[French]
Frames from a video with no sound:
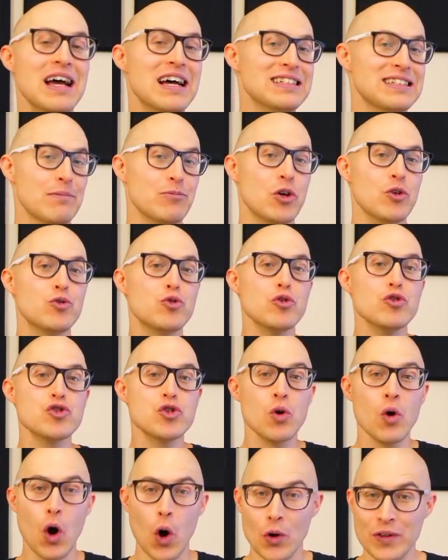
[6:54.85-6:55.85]
Ça me donne
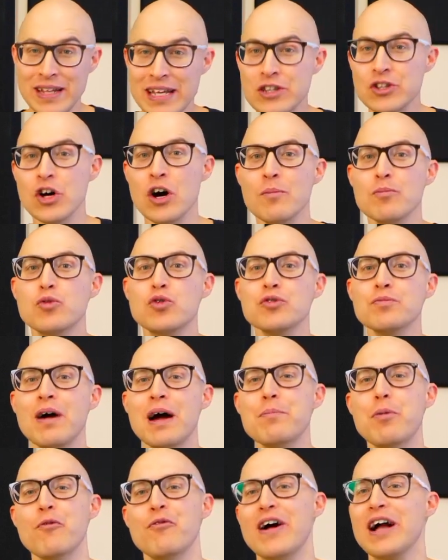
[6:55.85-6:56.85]
toujours un énorme coup de
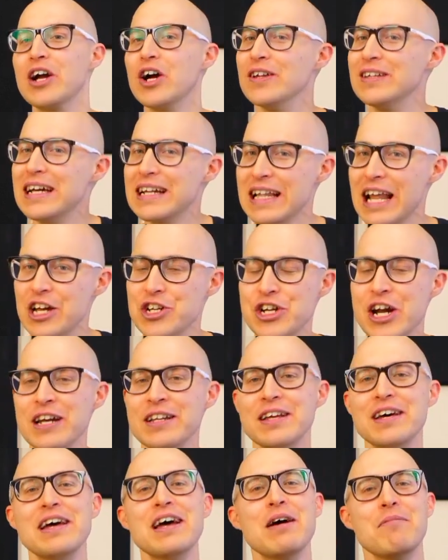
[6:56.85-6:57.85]
main pour faire connaître la
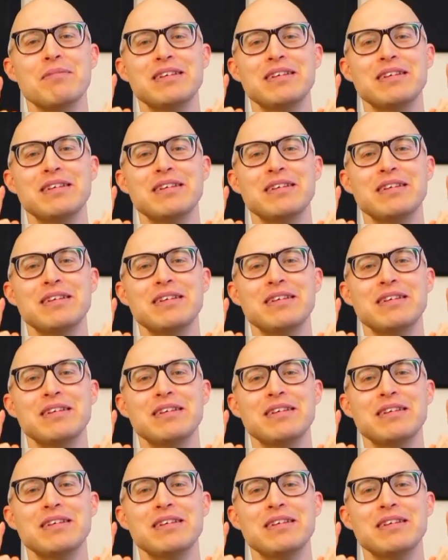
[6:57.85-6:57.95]
chaîne,